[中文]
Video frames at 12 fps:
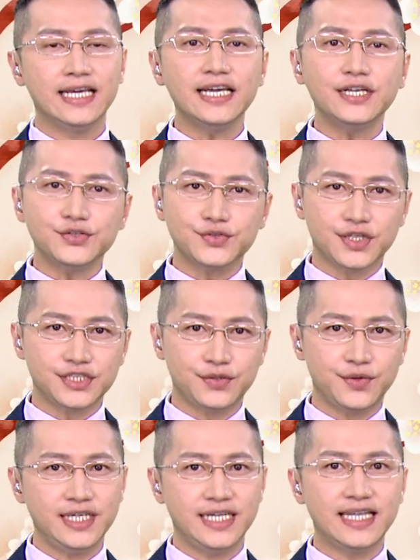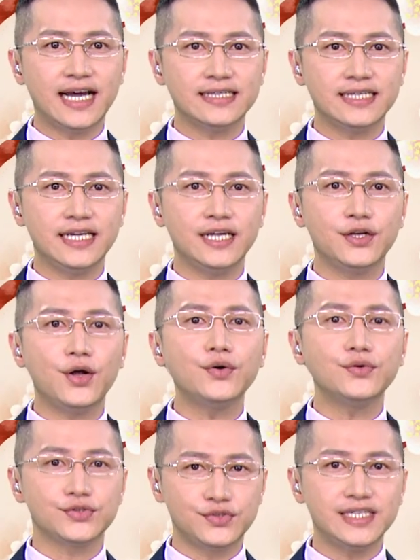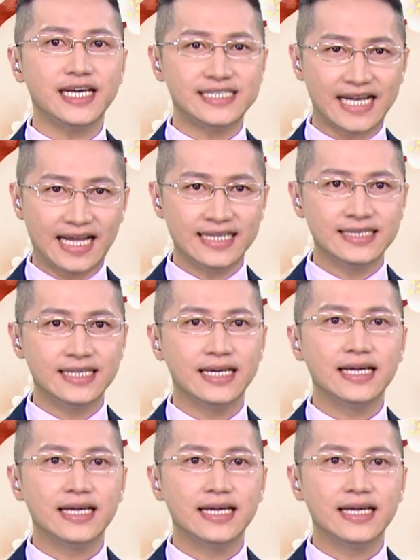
意思就是规年冬天拢有水的产。